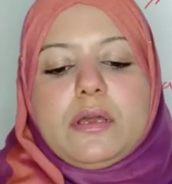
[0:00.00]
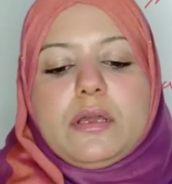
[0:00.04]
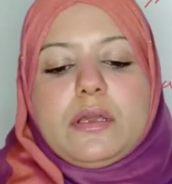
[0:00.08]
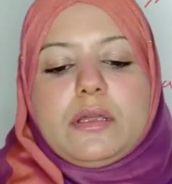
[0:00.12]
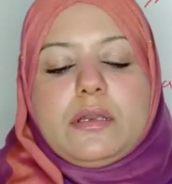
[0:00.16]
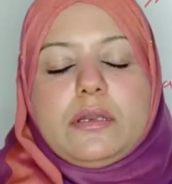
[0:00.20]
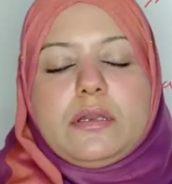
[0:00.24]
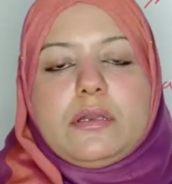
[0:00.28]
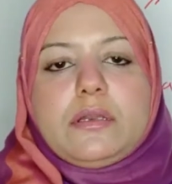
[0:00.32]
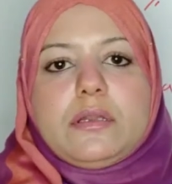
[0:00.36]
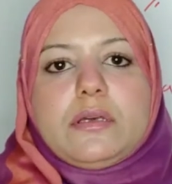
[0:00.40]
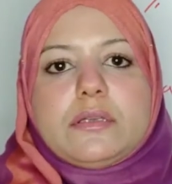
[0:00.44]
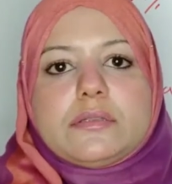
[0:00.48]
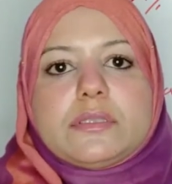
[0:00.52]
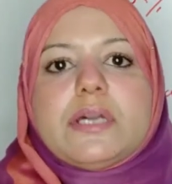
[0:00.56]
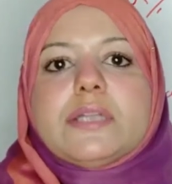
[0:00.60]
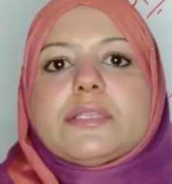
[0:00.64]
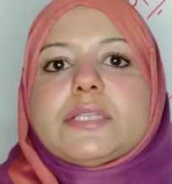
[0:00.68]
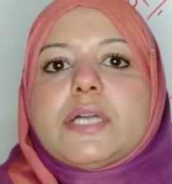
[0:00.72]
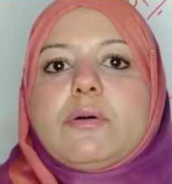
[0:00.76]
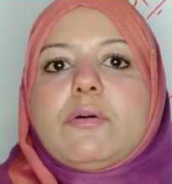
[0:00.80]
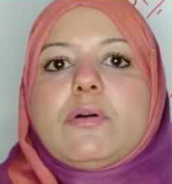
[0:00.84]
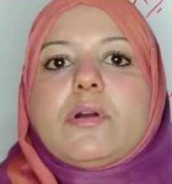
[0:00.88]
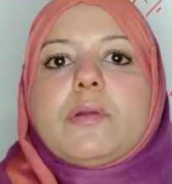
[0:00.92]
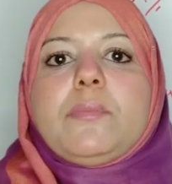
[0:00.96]

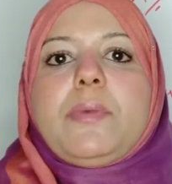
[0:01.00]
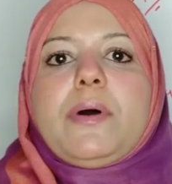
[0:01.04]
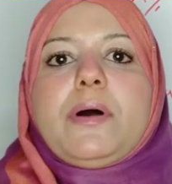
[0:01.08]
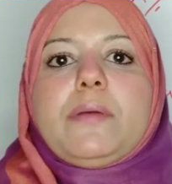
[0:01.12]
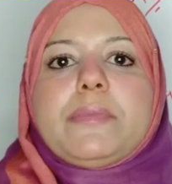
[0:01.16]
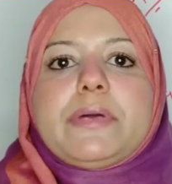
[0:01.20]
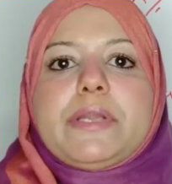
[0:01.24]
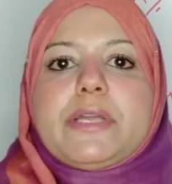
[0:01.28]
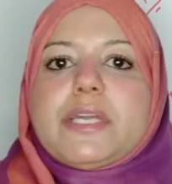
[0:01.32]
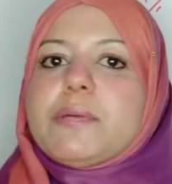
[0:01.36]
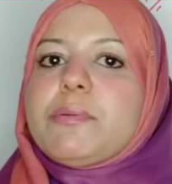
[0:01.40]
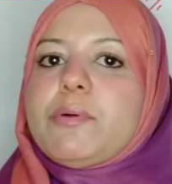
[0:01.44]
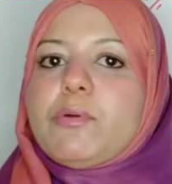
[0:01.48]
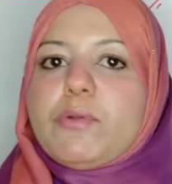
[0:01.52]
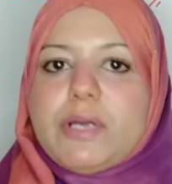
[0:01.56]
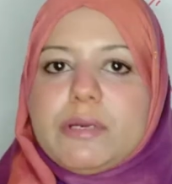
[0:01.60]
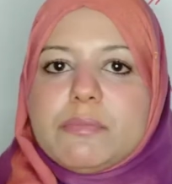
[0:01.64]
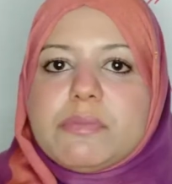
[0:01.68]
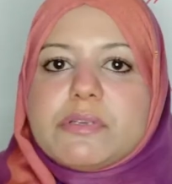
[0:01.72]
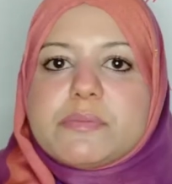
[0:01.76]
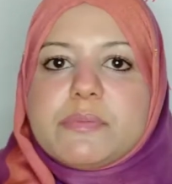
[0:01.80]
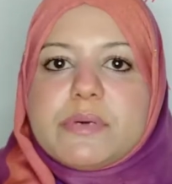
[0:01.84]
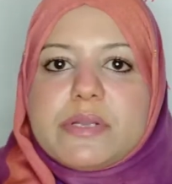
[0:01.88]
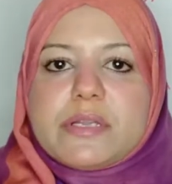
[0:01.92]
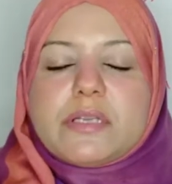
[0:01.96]
الثلاث او اربع مراكب او
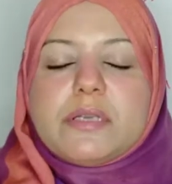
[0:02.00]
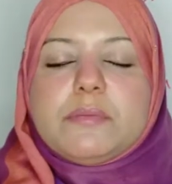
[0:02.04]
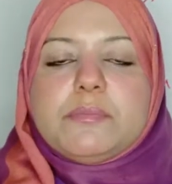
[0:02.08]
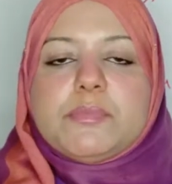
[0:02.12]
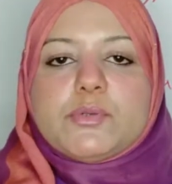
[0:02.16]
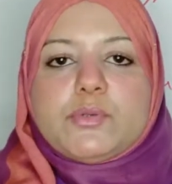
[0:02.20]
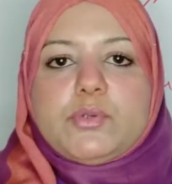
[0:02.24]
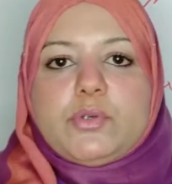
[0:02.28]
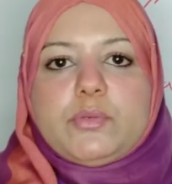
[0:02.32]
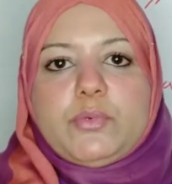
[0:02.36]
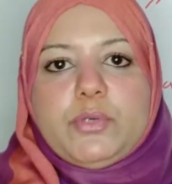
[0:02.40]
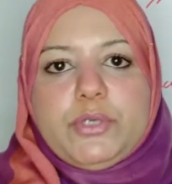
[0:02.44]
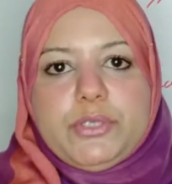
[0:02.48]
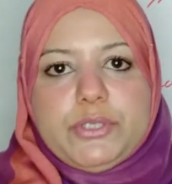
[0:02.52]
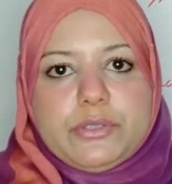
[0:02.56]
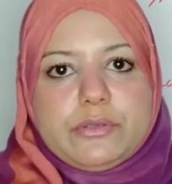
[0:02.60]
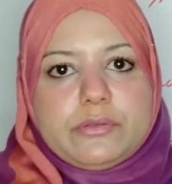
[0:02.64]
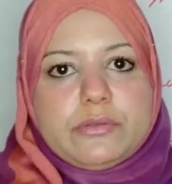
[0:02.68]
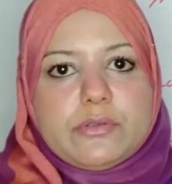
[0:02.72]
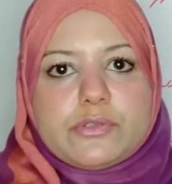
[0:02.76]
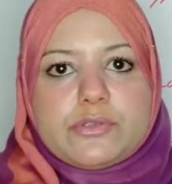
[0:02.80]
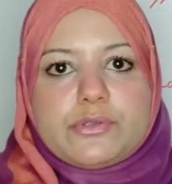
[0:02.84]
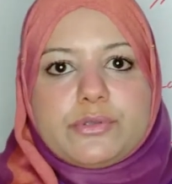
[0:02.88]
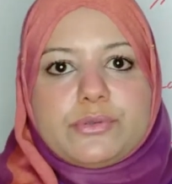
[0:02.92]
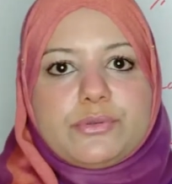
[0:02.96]
الخمس مراكب بتوع بحيره
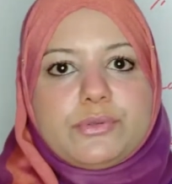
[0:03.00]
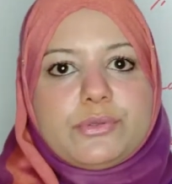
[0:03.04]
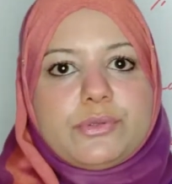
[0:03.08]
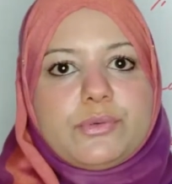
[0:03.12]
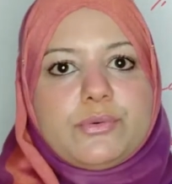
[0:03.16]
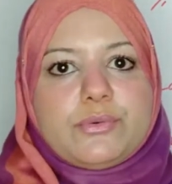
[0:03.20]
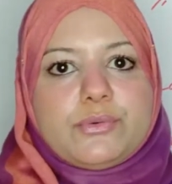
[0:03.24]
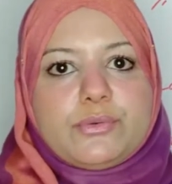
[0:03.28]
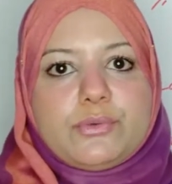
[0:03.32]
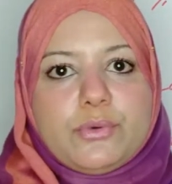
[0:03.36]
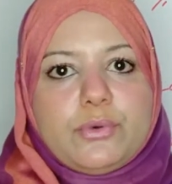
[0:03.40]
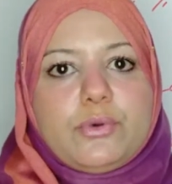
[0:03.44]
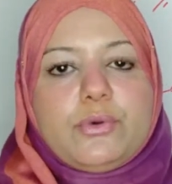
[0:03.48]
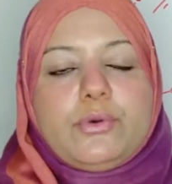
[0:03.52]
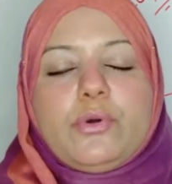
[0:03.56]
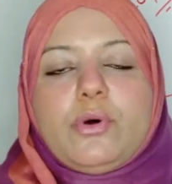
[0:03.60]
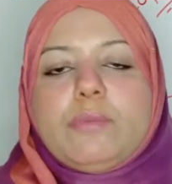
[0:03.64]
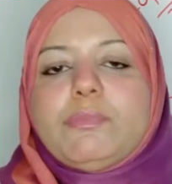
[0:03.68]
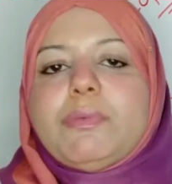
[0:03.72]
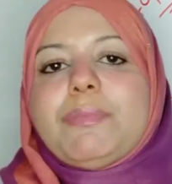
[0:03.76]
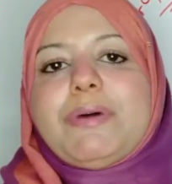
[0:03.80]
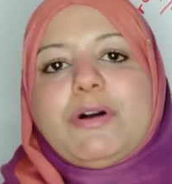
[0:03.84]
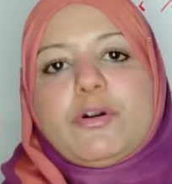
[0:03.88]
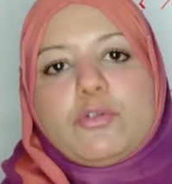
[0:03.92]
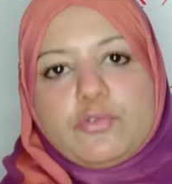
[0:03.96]
ناصر دول
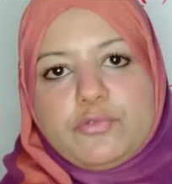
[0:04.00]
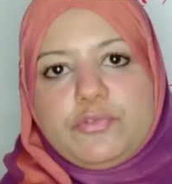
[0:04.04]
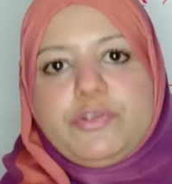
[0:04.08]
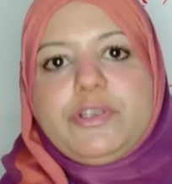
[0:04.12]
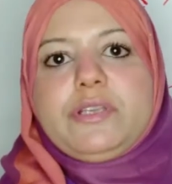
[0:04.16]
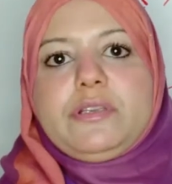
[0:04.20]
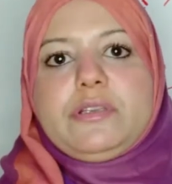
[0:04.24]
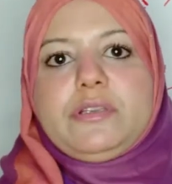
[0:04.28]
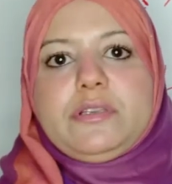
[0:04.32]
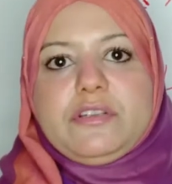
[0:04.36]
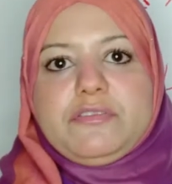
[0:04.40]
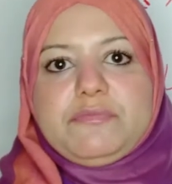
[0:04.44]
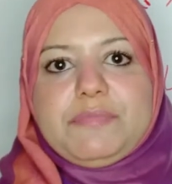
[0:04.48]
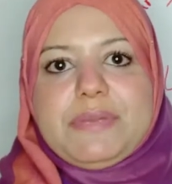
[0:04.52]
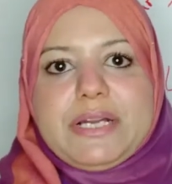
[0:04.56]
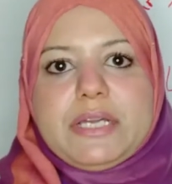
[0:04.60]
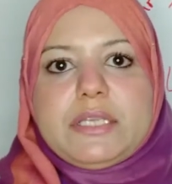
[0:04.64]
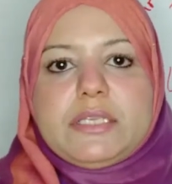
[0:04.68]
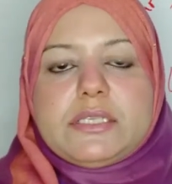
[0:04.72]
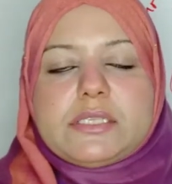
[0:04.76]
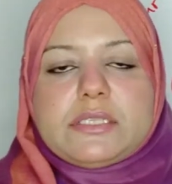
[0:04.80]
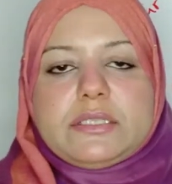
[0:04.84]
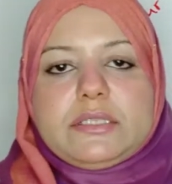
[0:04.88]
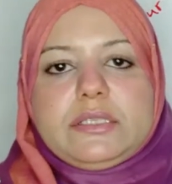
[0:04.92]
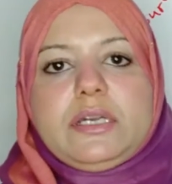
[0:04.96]
هم معروفين لينا في مجال
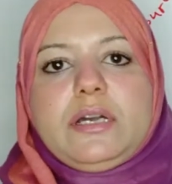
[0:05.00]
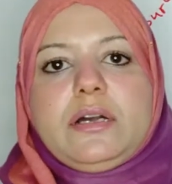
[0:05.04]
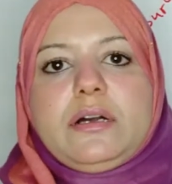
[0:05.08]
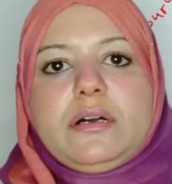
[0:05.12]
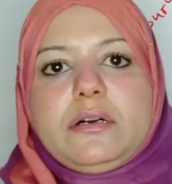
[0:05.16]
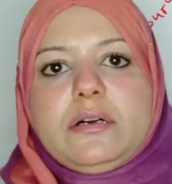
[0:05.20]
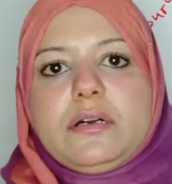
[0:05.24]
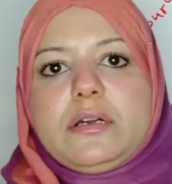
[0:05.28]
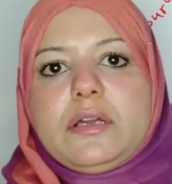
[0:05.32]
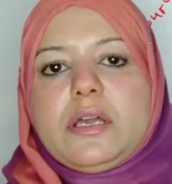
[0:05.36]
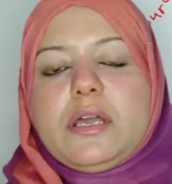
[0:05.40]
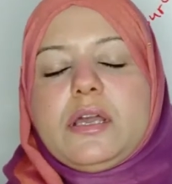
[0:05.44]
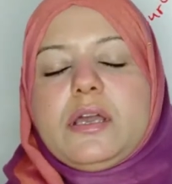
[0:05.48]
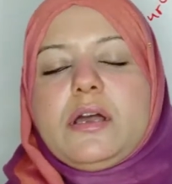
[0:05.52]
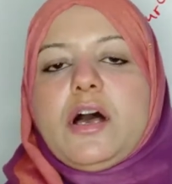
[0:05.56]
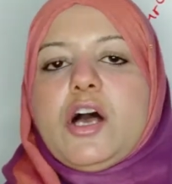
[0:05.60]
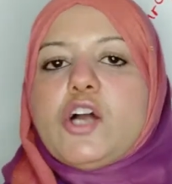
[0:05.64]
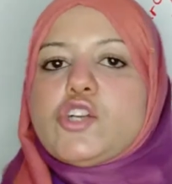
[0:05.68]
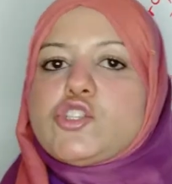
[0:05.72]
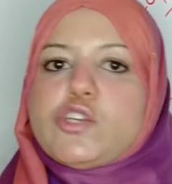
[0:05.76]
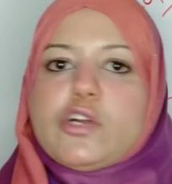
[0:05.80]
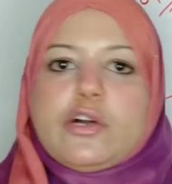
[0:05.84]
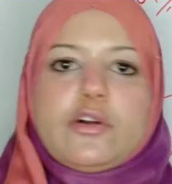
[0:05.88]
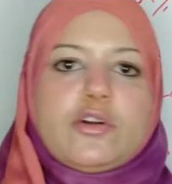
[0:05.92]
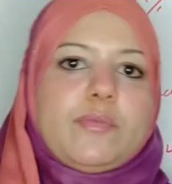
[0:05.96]
السياحه
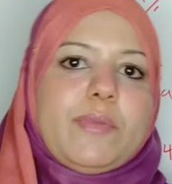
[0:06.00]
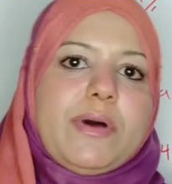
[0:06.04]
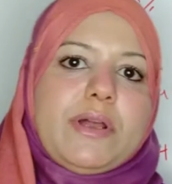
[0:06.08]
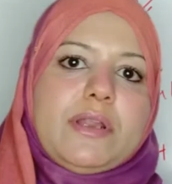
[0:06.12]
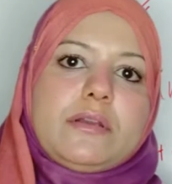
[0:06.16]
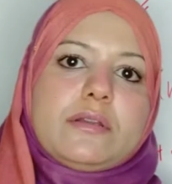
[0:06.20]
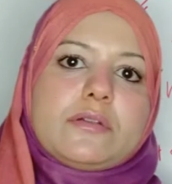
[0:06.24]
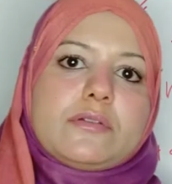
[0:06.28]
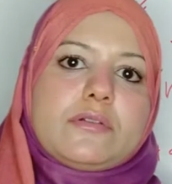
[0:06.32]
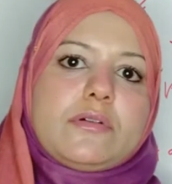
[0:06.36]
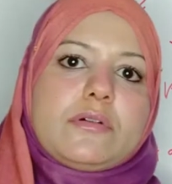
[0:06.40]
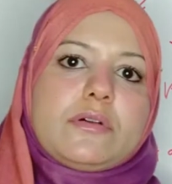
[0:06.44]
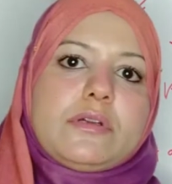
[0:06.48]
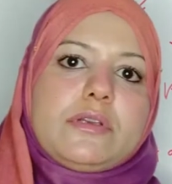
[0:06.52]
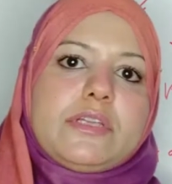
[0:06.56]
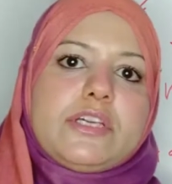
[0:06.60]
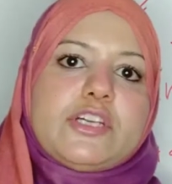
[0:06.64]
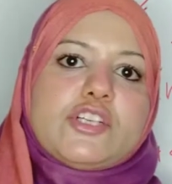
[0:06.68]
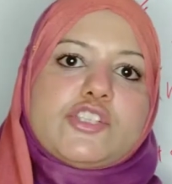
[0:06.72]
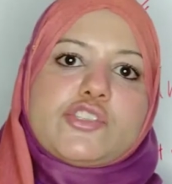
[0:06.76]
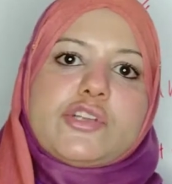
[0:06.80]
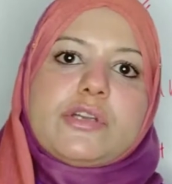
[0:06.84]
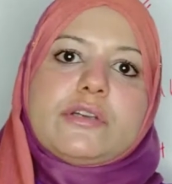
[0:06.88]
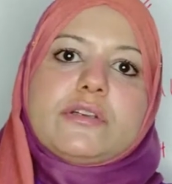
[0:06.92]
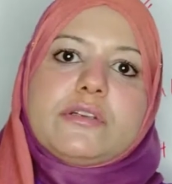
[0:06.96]
اشهرهم على الاطلاق اللي هي
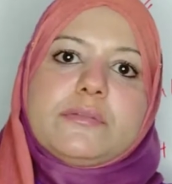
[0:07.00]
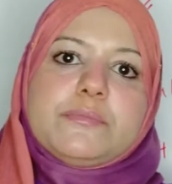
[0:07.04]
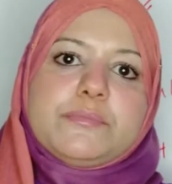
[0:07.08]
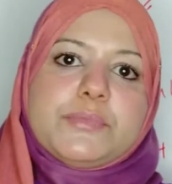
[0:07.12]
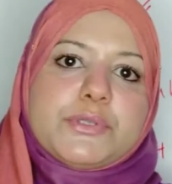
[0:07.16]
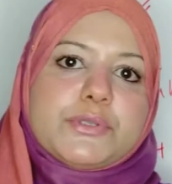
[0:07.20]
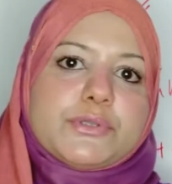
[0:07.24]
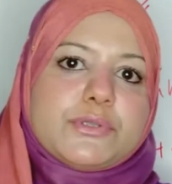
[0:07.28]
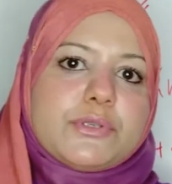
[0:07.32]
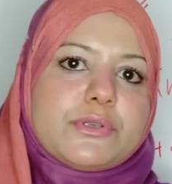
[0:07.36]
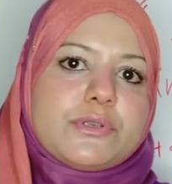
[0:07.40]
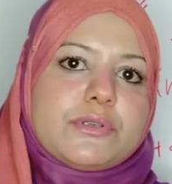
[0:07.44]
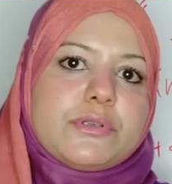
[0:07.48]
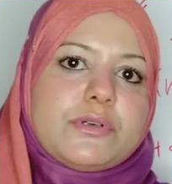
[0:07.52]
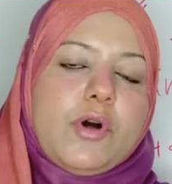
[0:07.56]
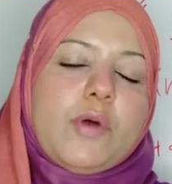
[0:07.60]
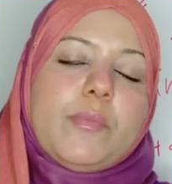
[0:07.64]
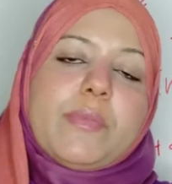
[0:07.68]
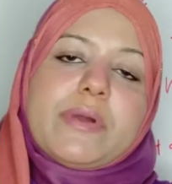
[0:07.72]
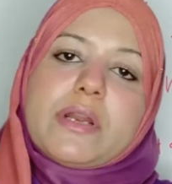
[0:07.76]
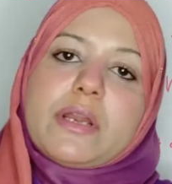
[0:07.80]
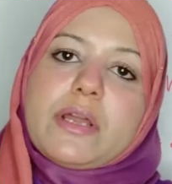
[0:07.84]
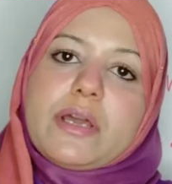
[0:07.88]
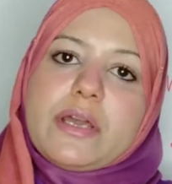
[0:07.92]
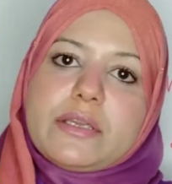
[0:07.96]
شتايجن برجر
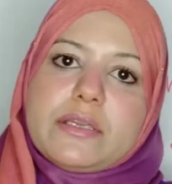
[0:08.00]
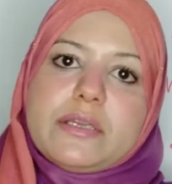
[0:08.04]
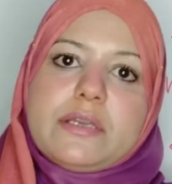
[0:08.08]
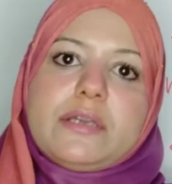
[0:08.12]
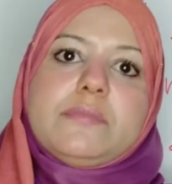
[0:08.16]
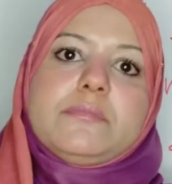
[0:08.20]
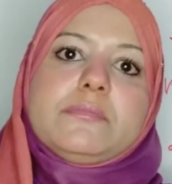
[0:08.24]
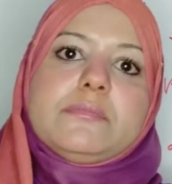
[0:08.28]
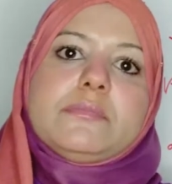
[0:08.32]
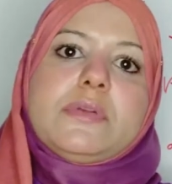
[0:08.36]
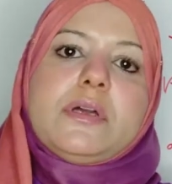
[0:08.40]
عمر الخيام